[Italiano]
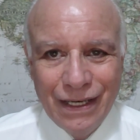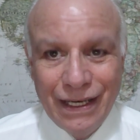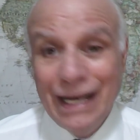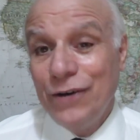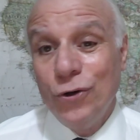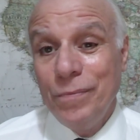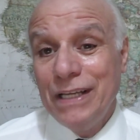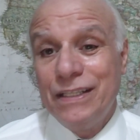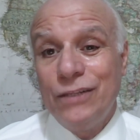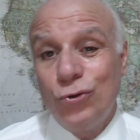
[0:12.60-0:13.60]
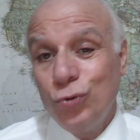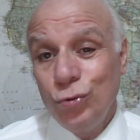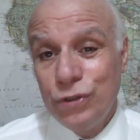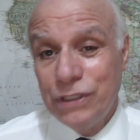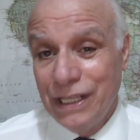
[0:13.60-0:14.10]
e a nome di
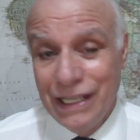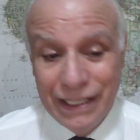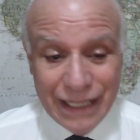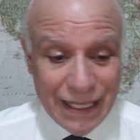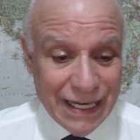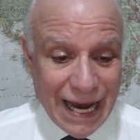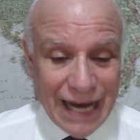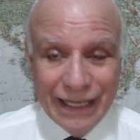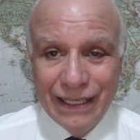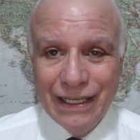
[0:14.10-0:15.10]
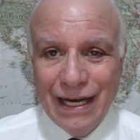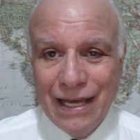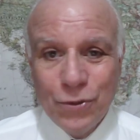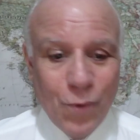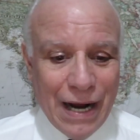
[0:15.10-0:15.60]
tutti gli italiani
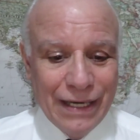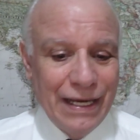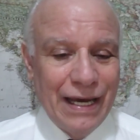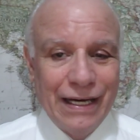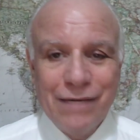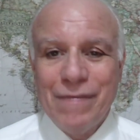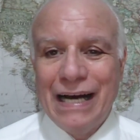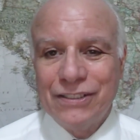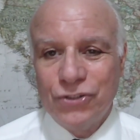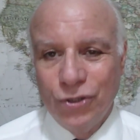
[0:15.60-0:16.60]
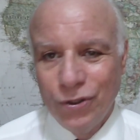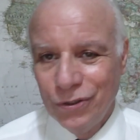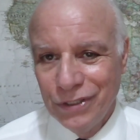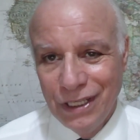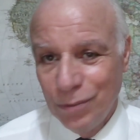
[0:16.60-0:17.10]
ai quali è rimasto
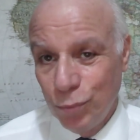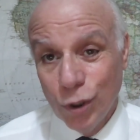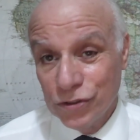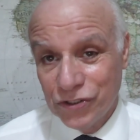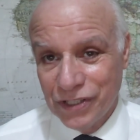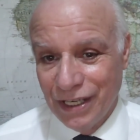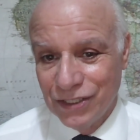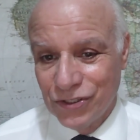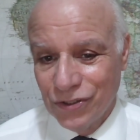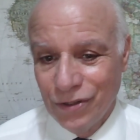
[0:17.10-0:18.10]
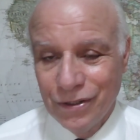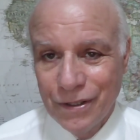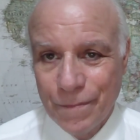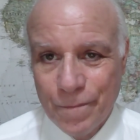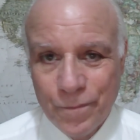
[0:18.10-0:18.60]
il buonsenso.
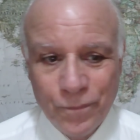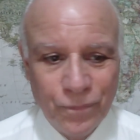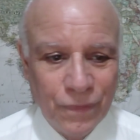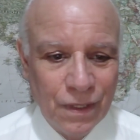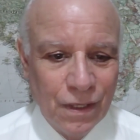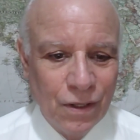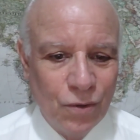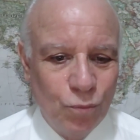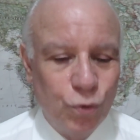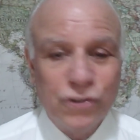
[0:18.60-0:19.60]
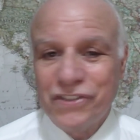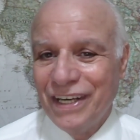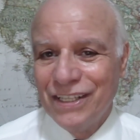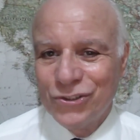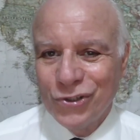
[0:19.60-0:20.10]

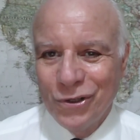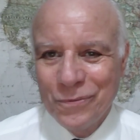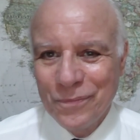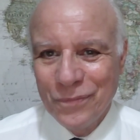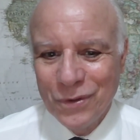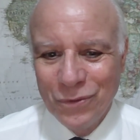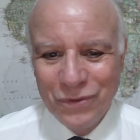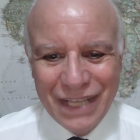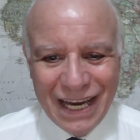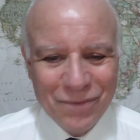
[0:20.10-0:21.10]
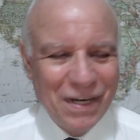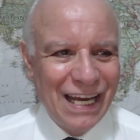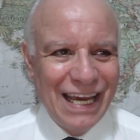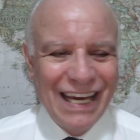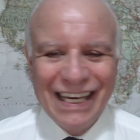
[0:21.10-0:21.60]
Buonsenso, un
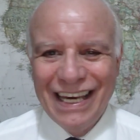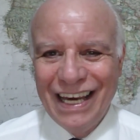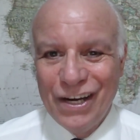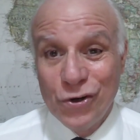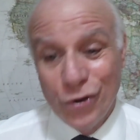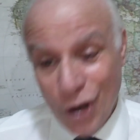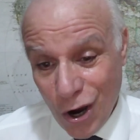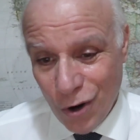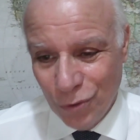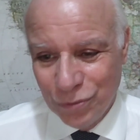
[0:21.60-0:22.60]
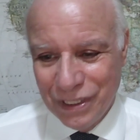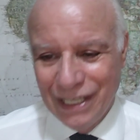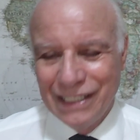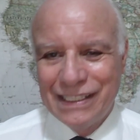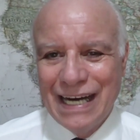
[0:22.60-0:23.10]
termine che non ho
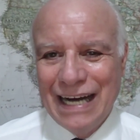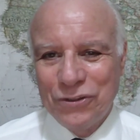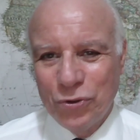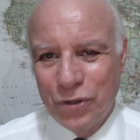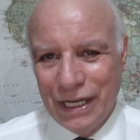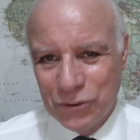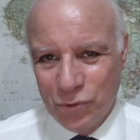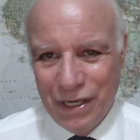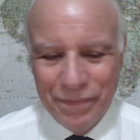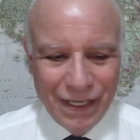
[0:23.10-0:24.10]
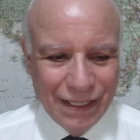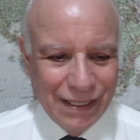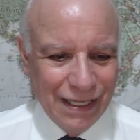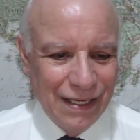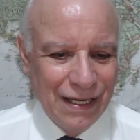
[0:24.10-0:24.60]
utilizzato casualmente,